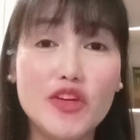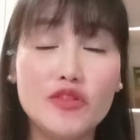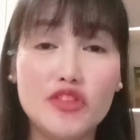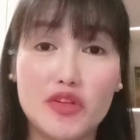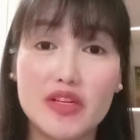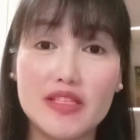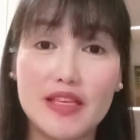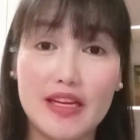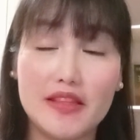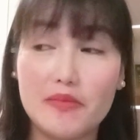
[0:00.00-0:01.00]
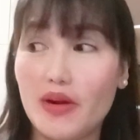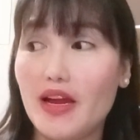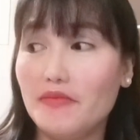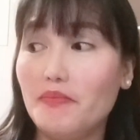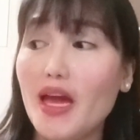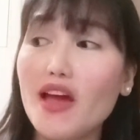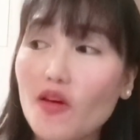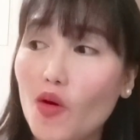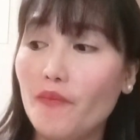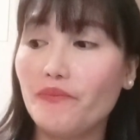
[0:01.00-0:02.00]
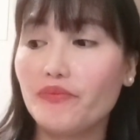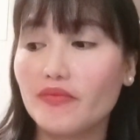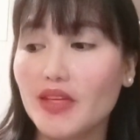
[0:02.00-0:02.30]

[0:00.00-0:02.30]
yung Dior sikat na brand. Pero,